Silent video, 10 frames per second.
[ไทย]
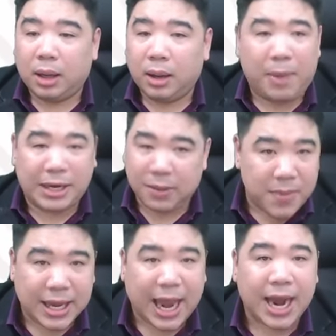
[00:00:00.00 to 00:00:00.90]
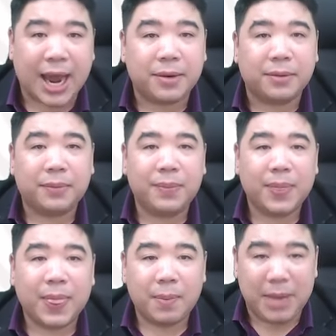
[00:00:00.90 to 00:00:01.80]
มันจะไม่มีแค่นั้น
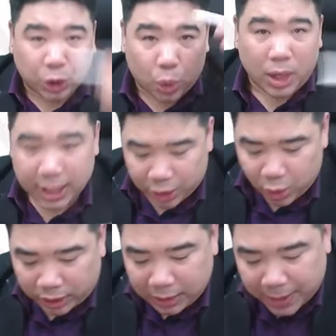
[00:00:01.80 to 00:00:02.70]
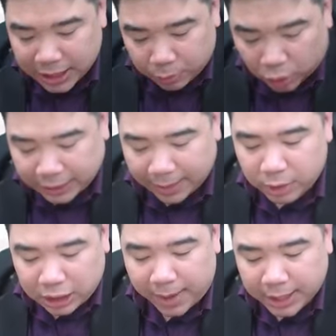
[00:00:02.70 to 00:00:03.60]
มีตัวอื่นด้วยที่เป็นจำนวนเต็ม
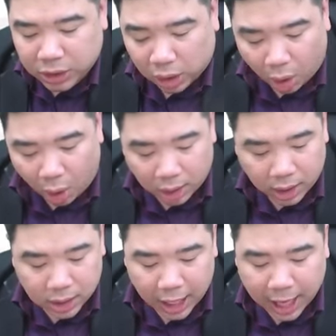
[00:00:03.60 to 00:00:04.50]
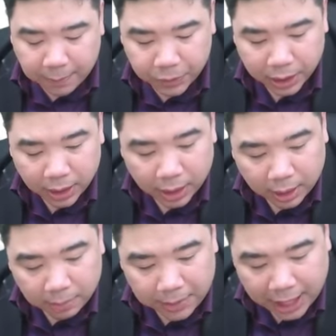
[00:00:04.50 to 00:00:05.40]
และที่ไม่สอดคล้องก็คืออะไรครับ
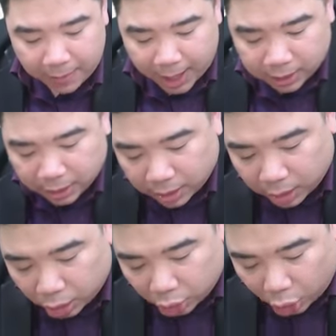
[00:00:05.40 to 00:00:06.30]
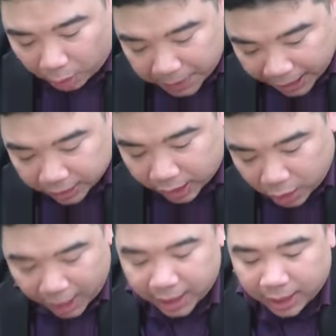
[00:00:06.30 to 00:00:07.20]
มีอะไรบ้างลบหนึ่งก็
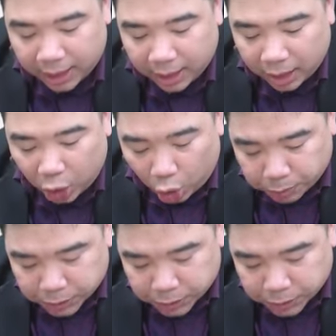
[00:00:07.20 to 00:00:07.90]
ด้วยลบสอ